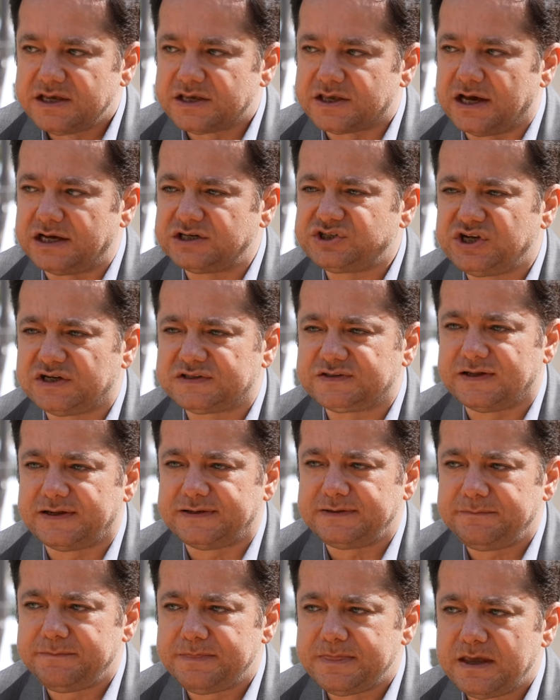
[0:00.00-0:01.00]

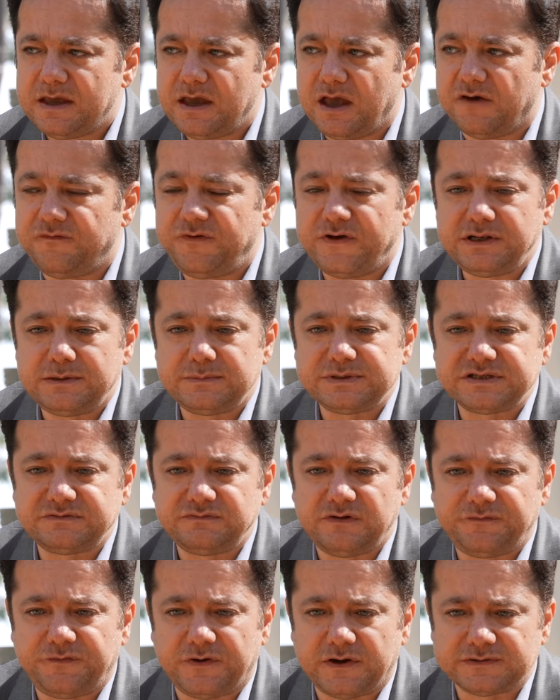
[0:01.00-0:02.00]
Gerçekten Efendimizin
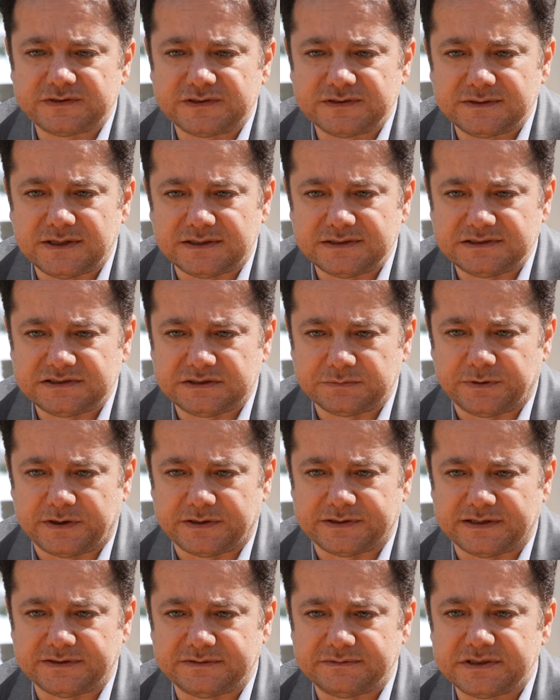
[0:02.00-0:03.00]
vefatından
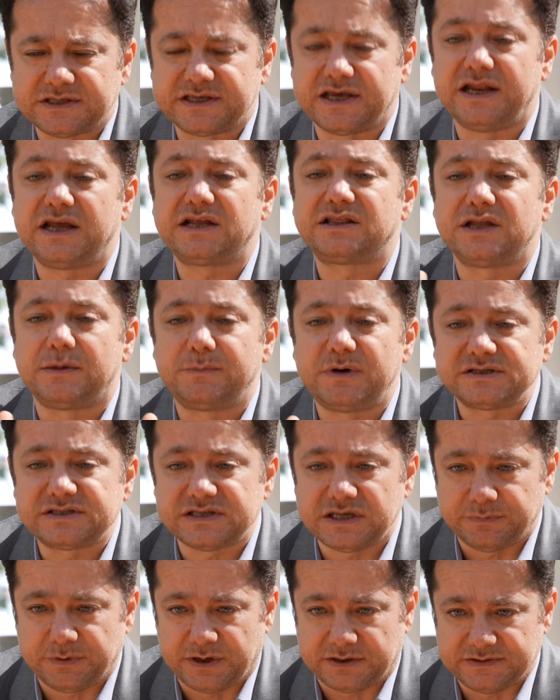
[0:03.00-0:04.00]
itibaren gerek namaz
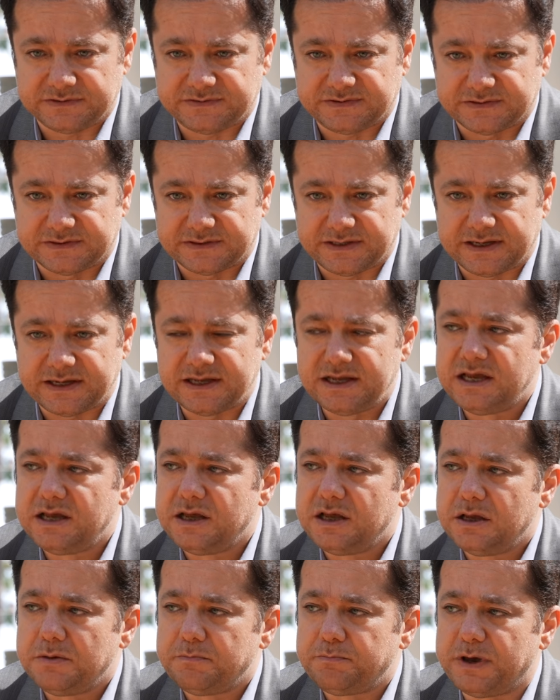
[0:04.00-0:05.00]
ibadetinde
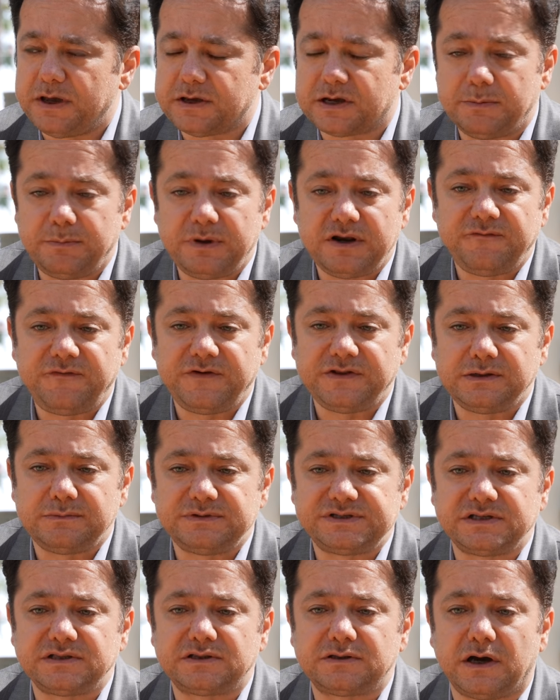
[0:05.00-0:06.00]
Peygamber
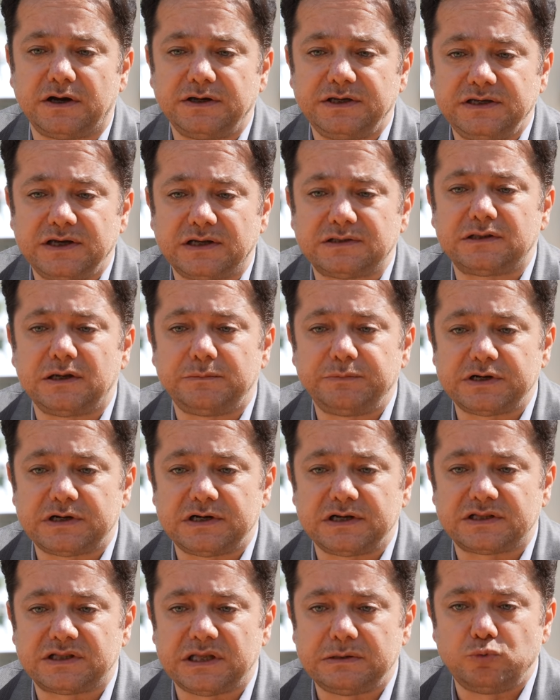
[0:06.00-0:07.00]
Efendimizin tahiyyatla
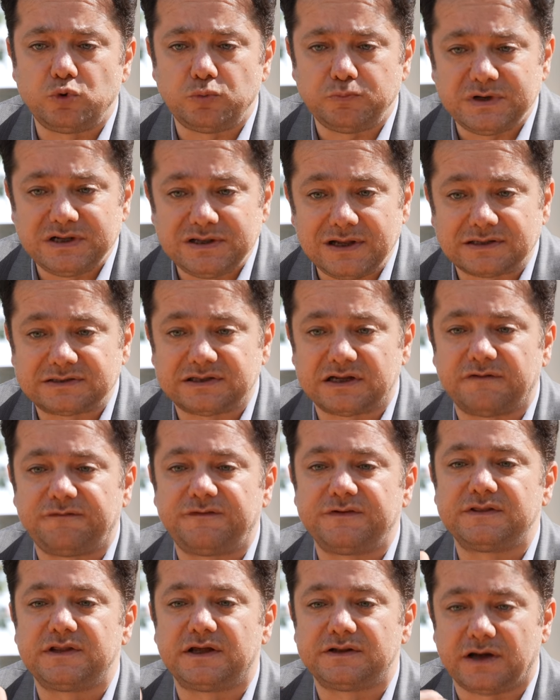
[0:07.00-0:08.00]
birlikte müminler
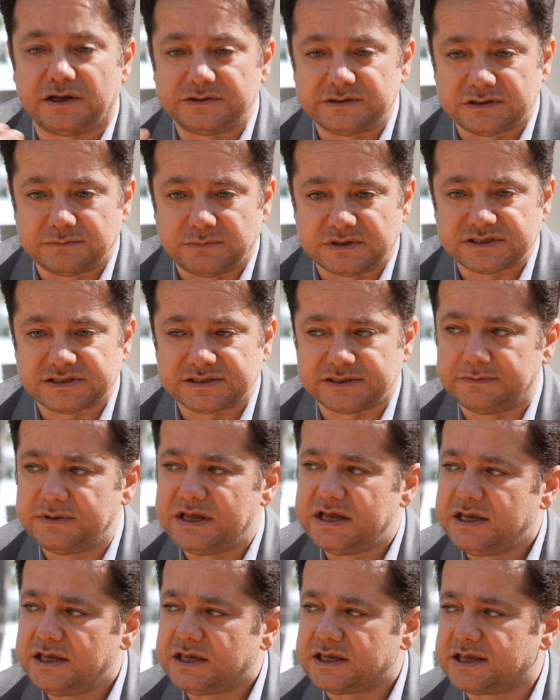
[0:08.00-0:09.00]
tarafından anılması,
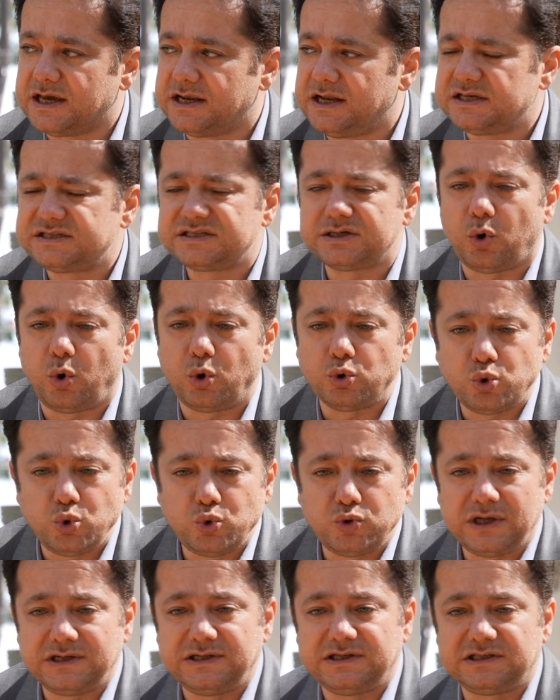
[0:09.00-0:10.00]
gerekse o günden